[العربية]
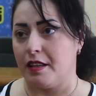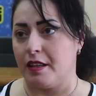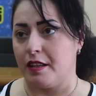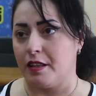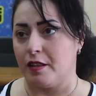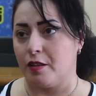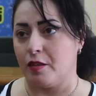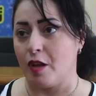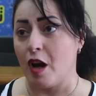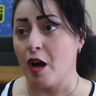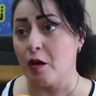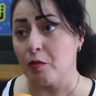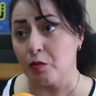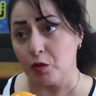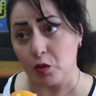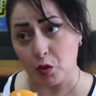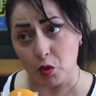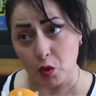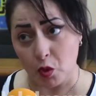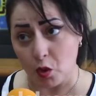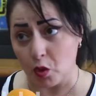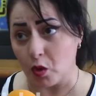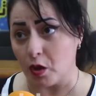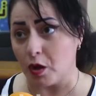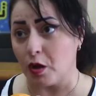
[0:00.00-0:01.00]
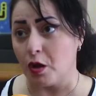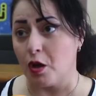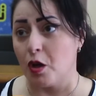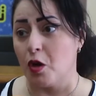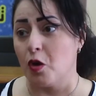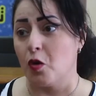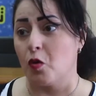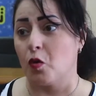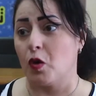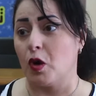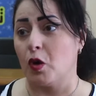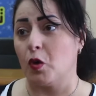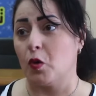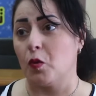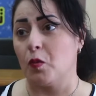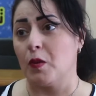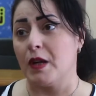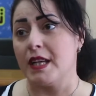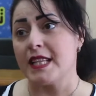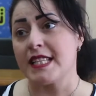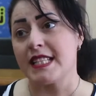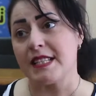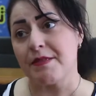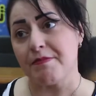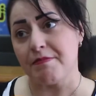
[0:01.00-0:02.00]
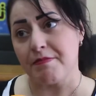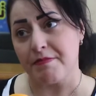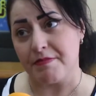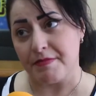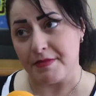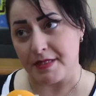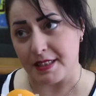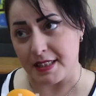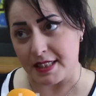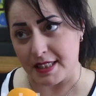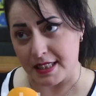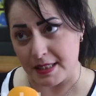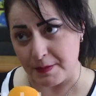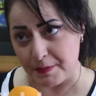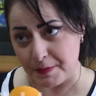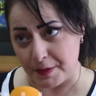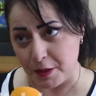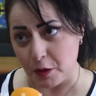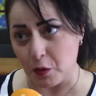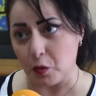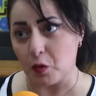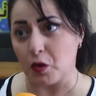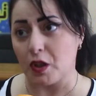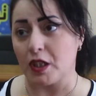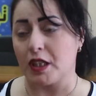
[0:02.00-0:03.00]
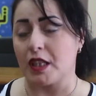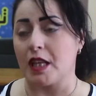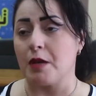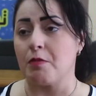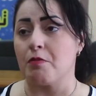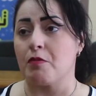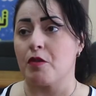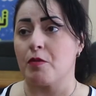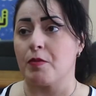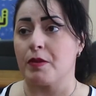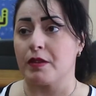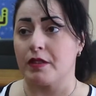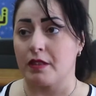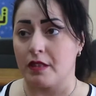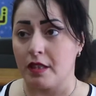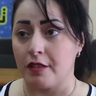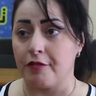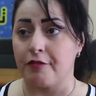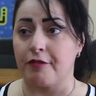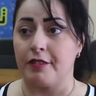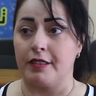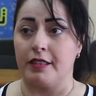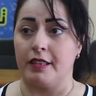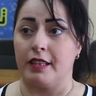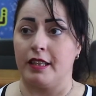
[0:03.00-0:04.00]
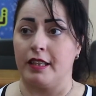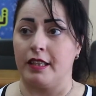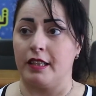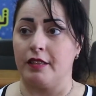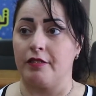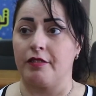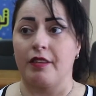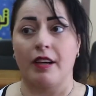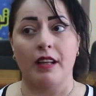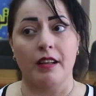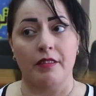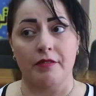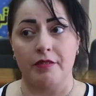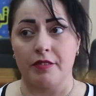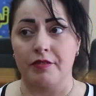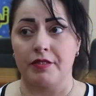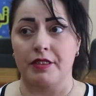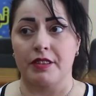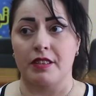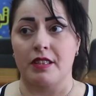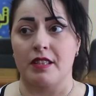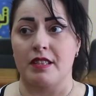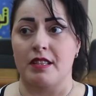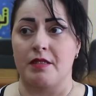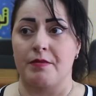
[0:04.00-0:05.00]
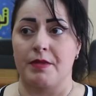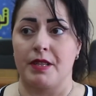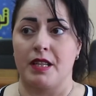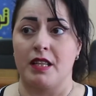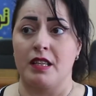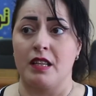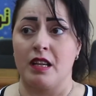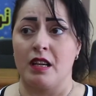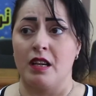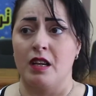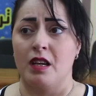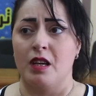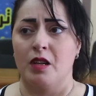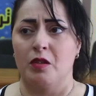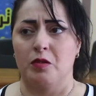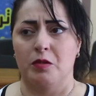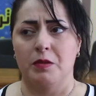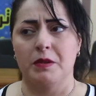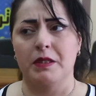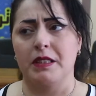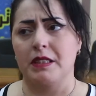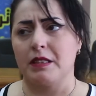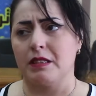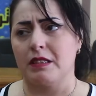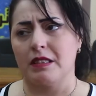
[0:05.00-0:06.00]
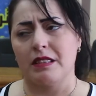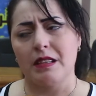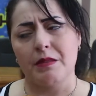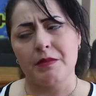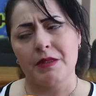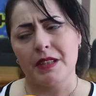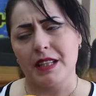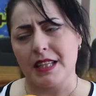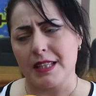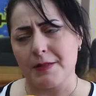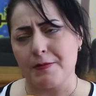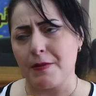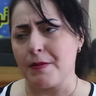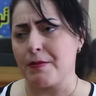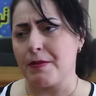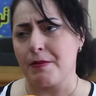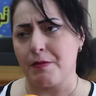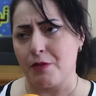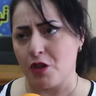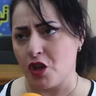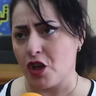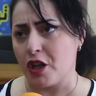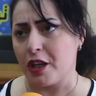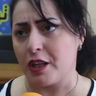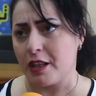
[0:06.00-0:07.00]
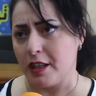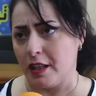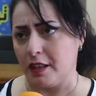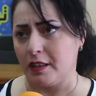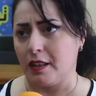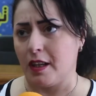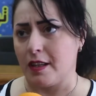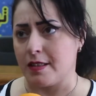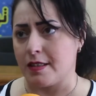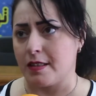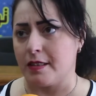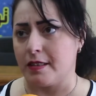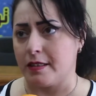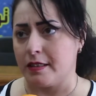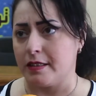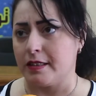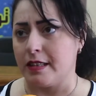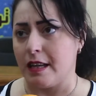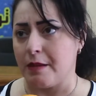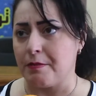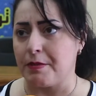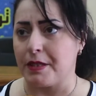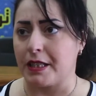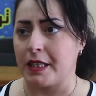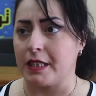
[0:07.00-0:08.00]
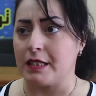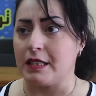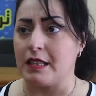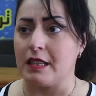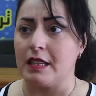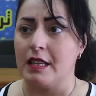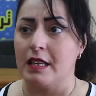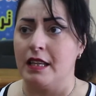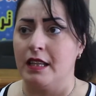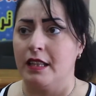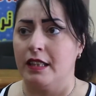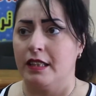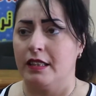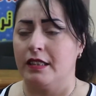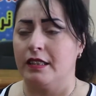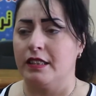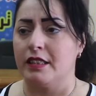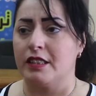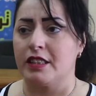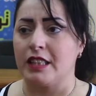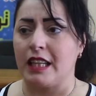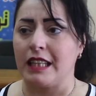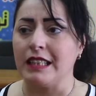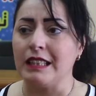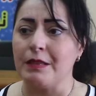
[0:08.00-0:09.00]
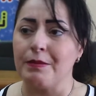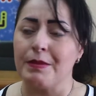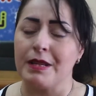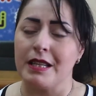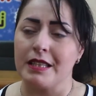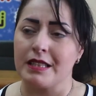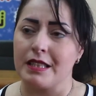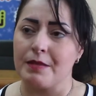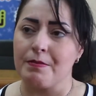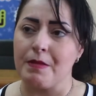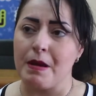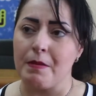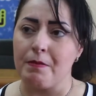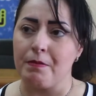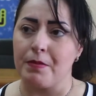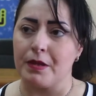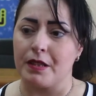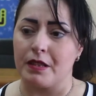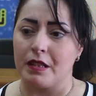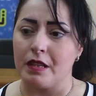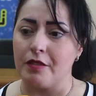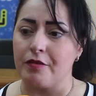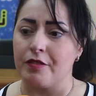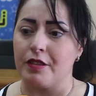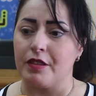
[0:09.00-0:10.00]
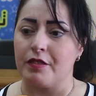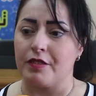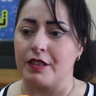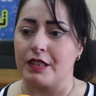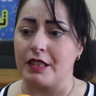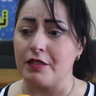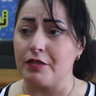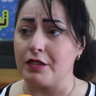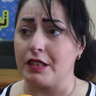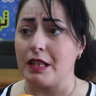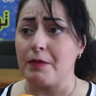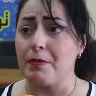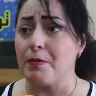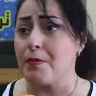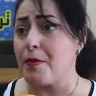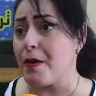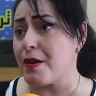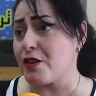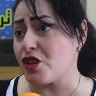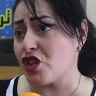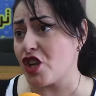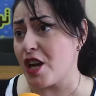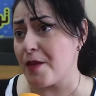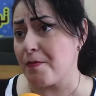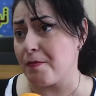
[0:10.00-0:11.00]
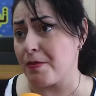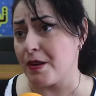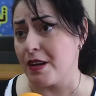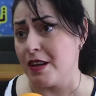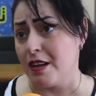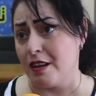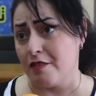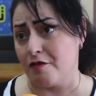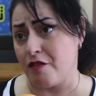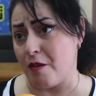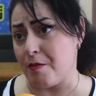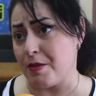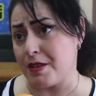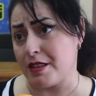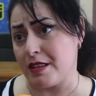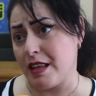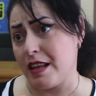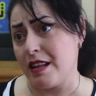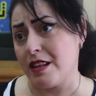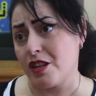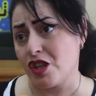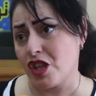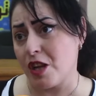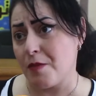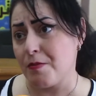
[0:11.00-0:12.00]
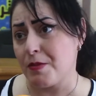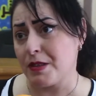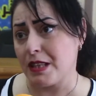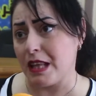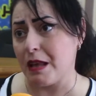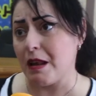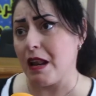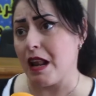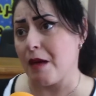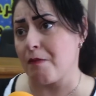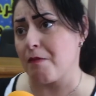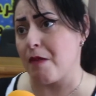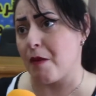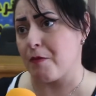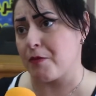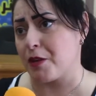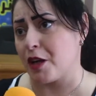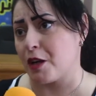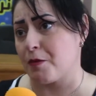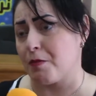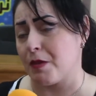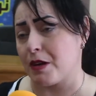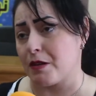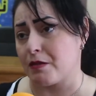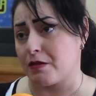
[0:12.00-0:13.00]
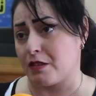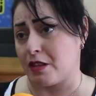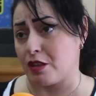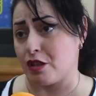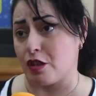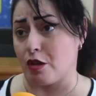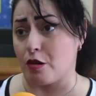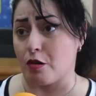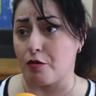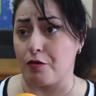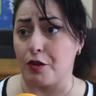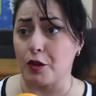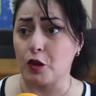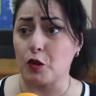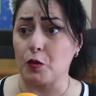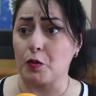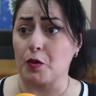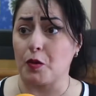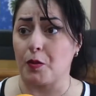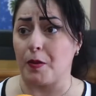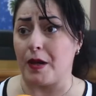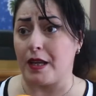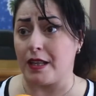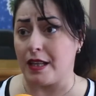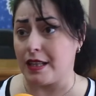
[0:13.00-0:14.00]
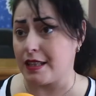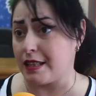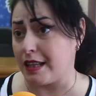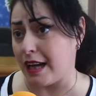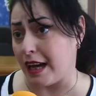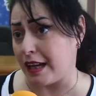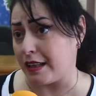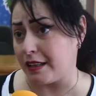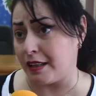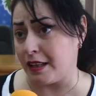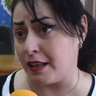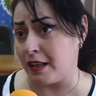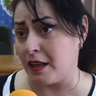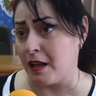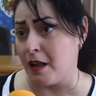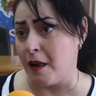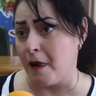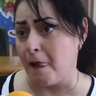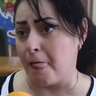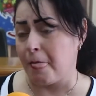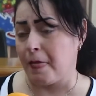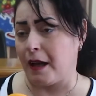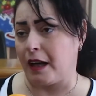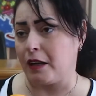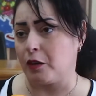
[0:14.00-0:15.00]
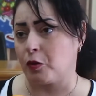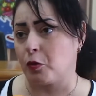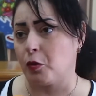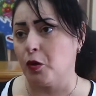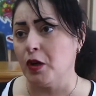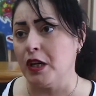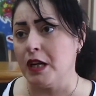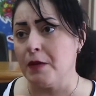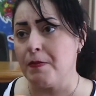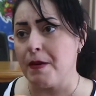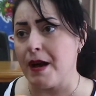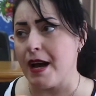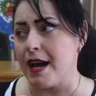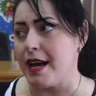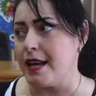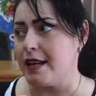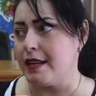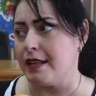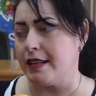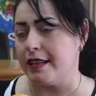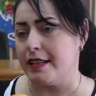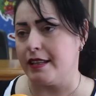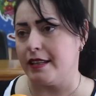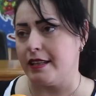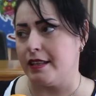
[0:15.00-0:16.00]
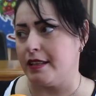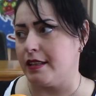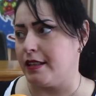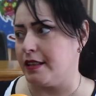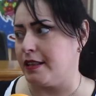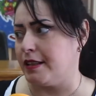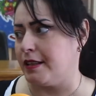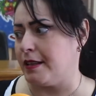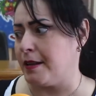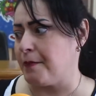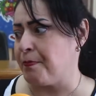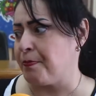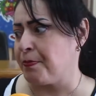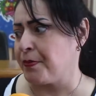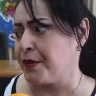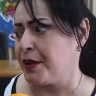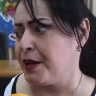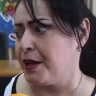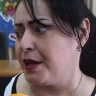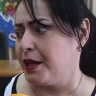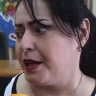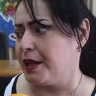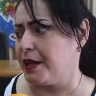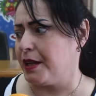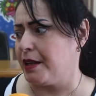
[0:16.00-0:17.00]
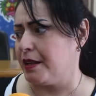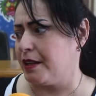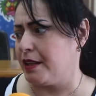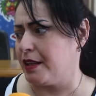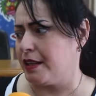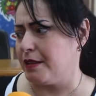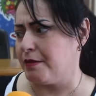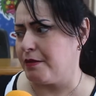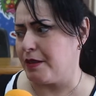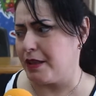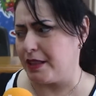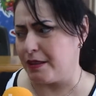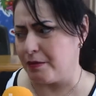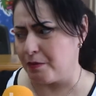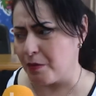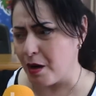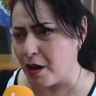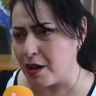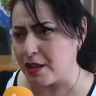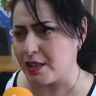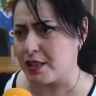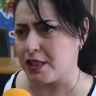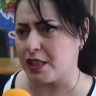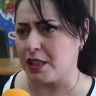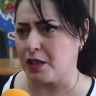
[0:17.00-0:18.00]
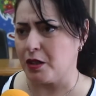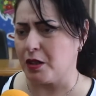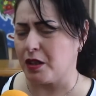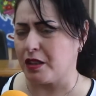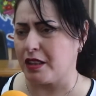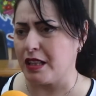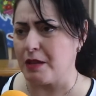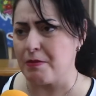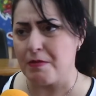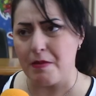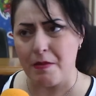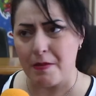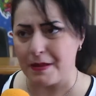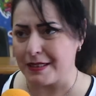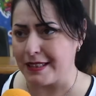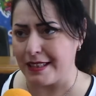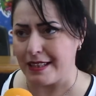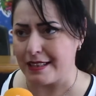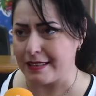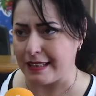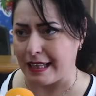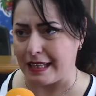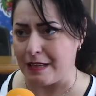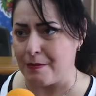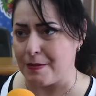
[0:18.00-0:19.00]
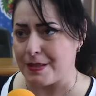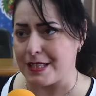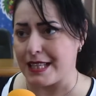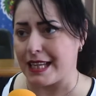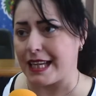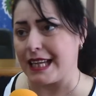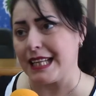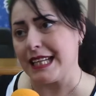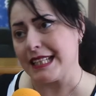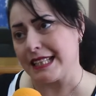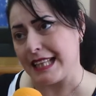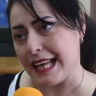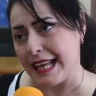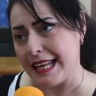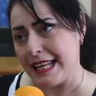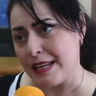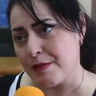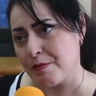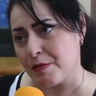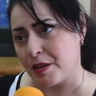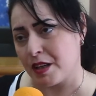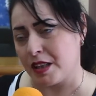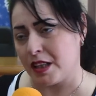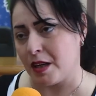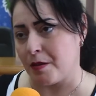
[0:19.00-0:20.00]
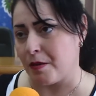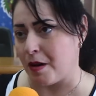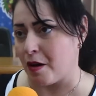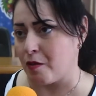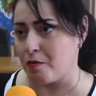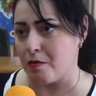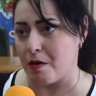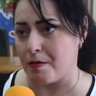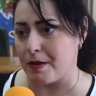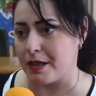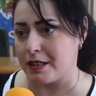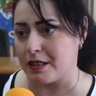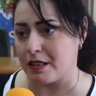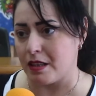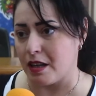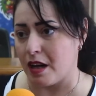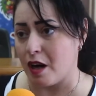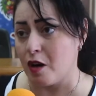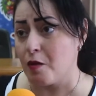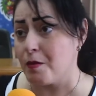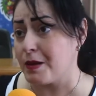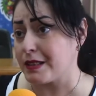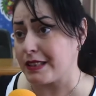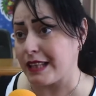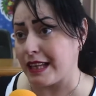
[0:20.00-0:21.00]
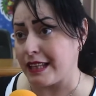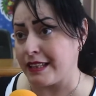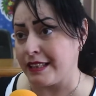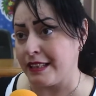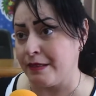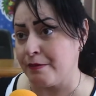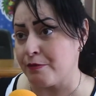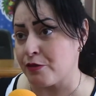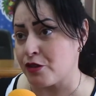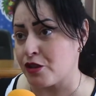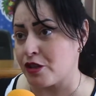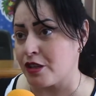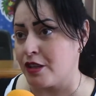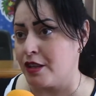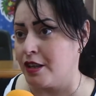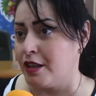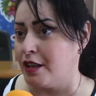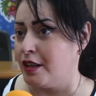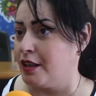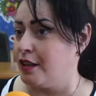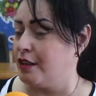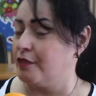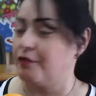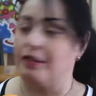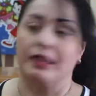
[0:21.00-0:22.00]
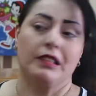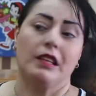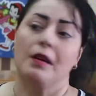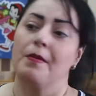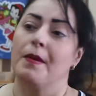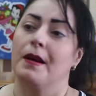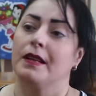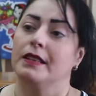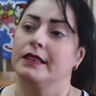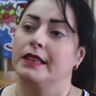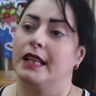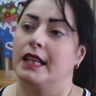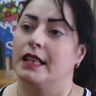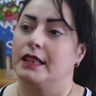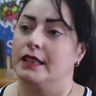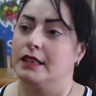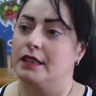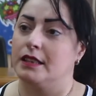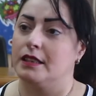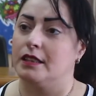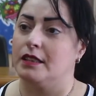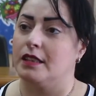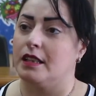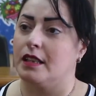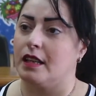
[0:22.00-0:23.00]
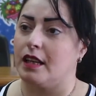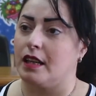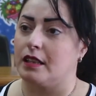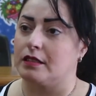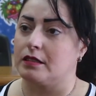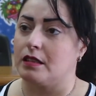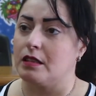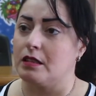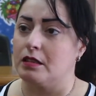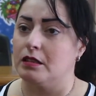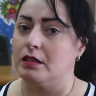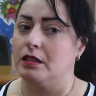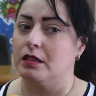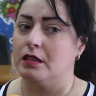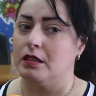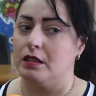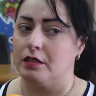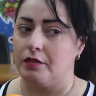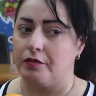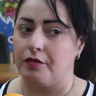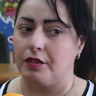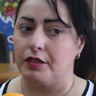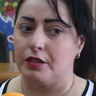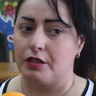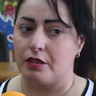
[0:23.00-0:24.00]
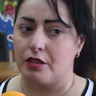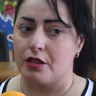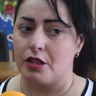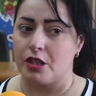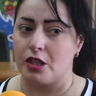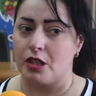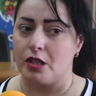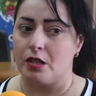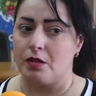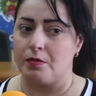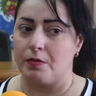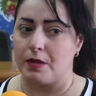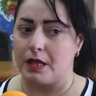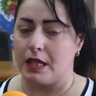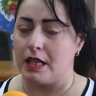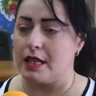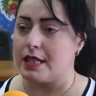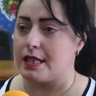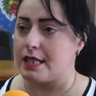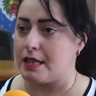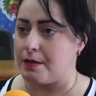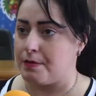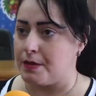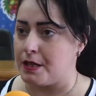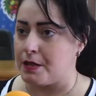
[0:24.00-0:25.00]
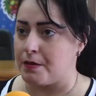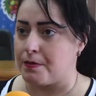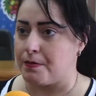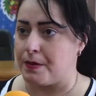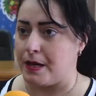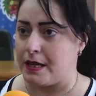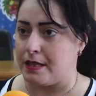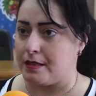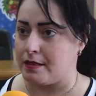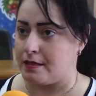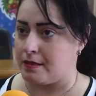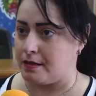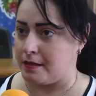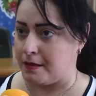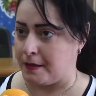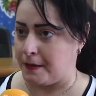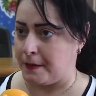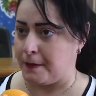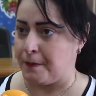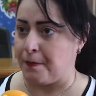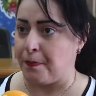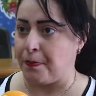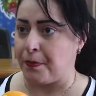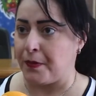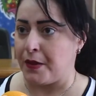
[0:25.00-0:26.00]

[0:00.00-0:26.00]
اداهم الضوء وقال لهم لازم ابتدوا تهتموا بالطفل لان فعلا في فتره زمنيه ويمكن ده من اسباب المشاكل اللي احنا حصلت لنا قبل كده ان انت عدم الاهتمام بالطفل فالطفل ده بيبقى شاب فبالتالي الشاب ده لما بيكبر تصرفاته بتبقى ناتجه عن ايه؟ عن كل بقى الـ الـ الـ الـ الـ الماضي القيم المبادئ اللي اتعلمها اذا كان اتعلم قيم او مبادئ او ما اتعلمش فطبعا يعني اعتقد ان الفتره دي مجله سمير بقت